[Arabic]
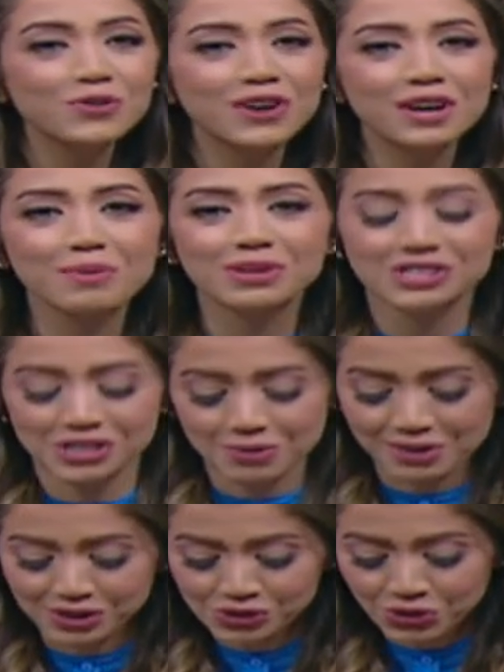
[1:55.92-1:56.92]
يو فيري ماتش يا
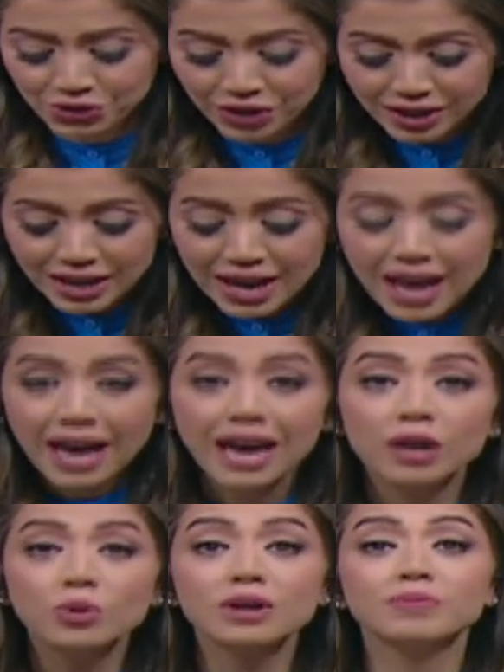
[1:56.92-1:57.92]
بري شكرا
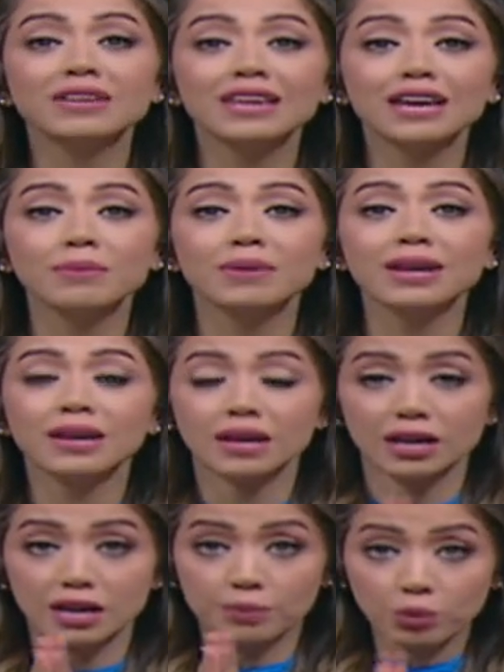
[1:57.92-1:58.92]
خلونا نبتدي نعمل
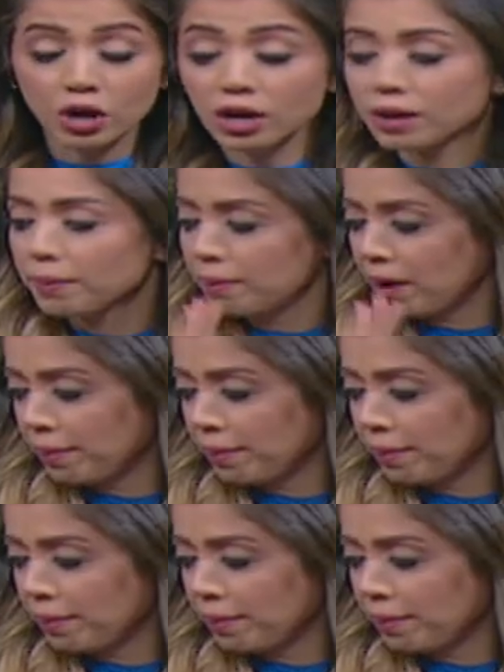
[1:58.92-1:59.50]
البرك مع